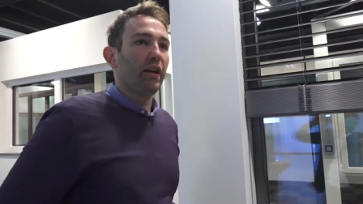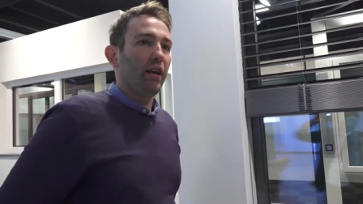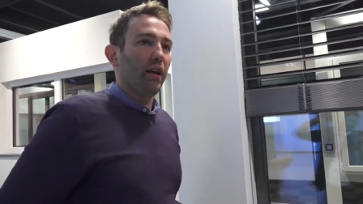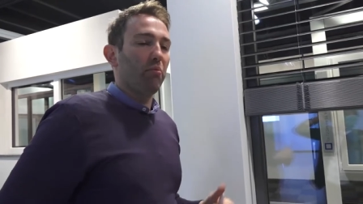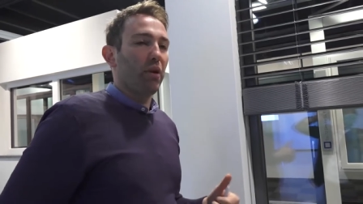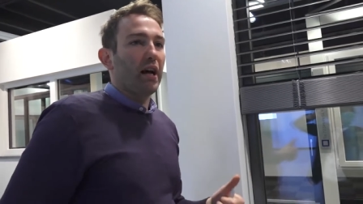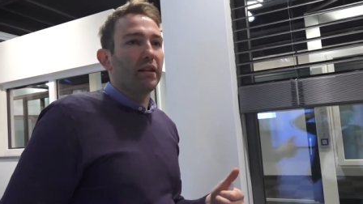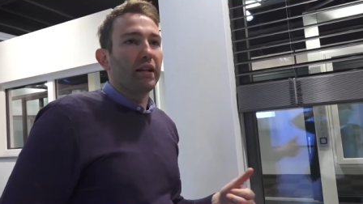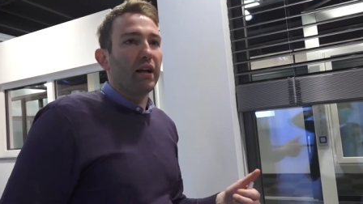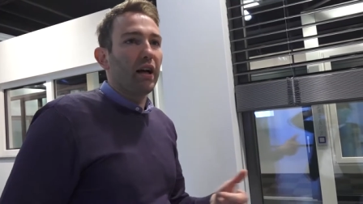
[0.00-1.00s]
eh,
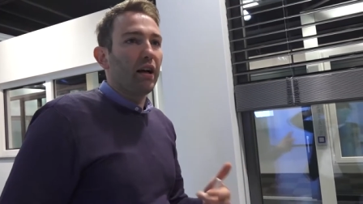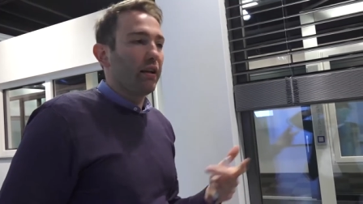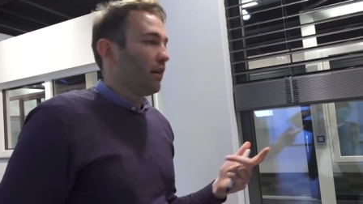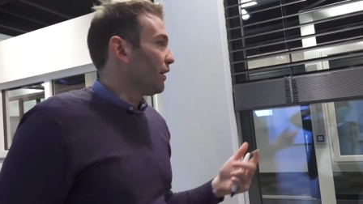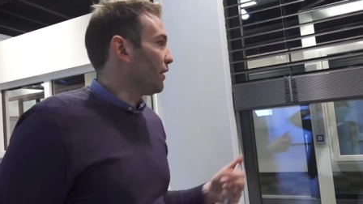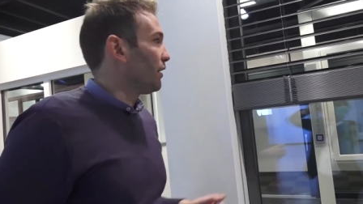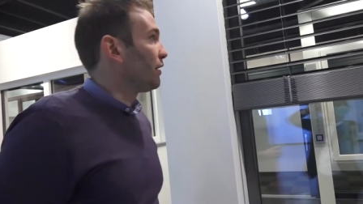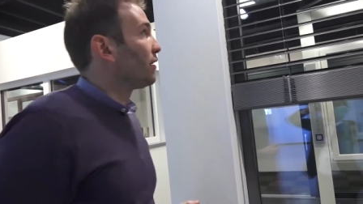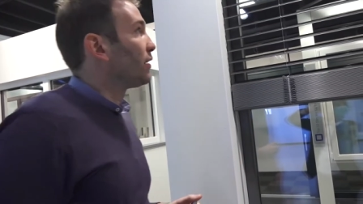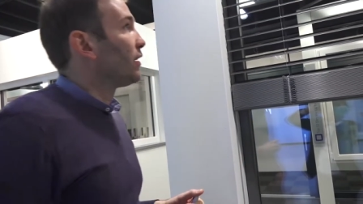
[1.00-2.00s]
pratica e,
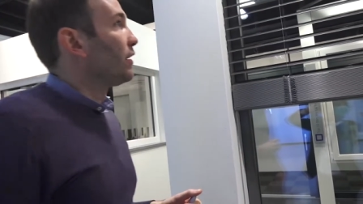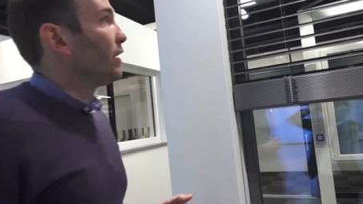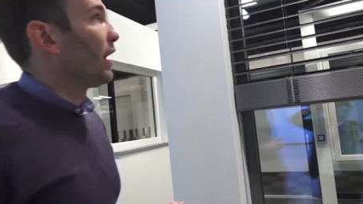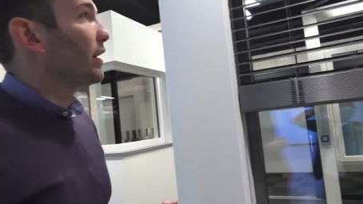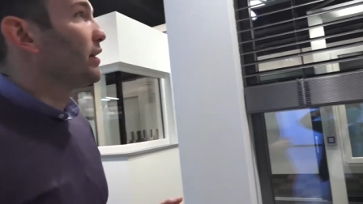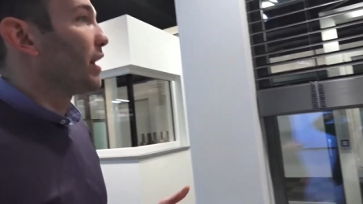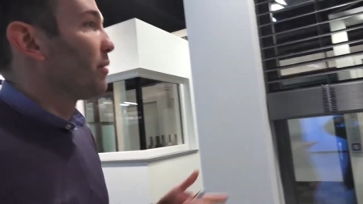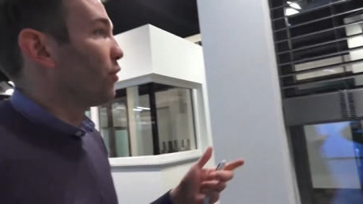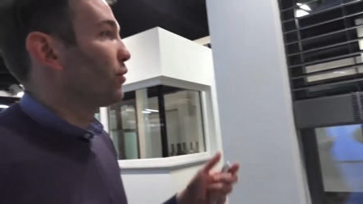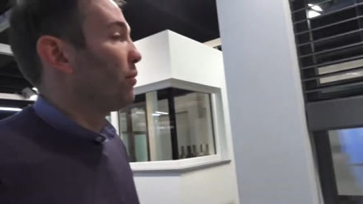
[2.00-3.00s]
e, anche direi
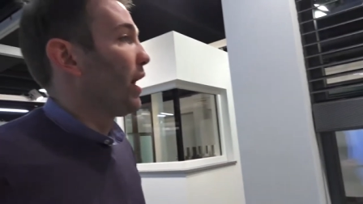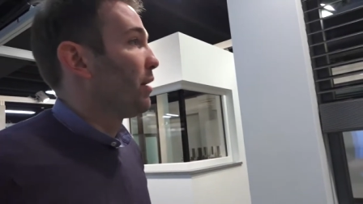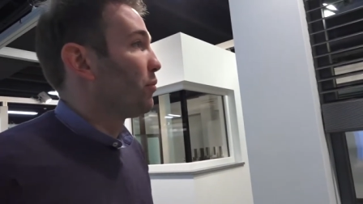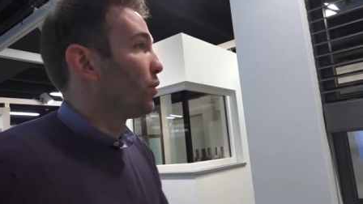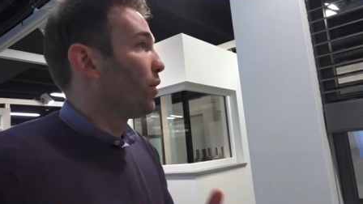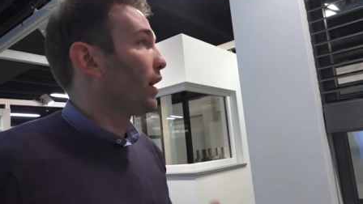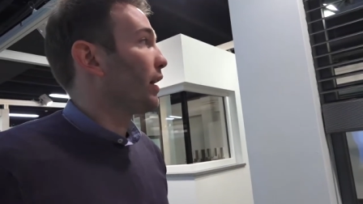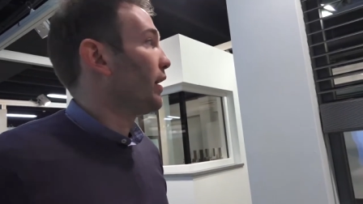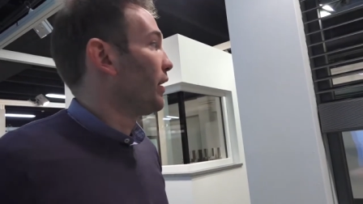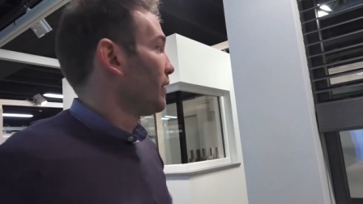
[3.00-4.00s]
molto bella, in più
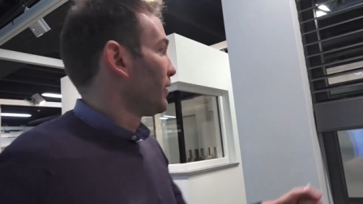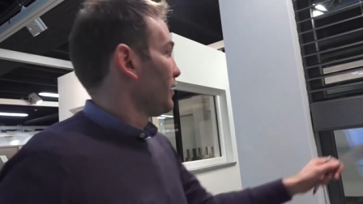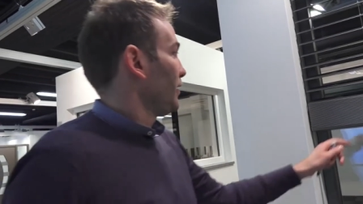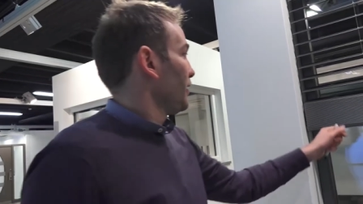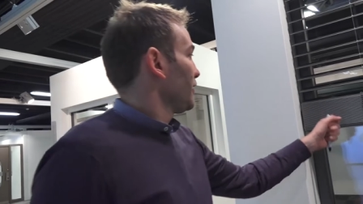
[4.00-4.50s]
anche eh,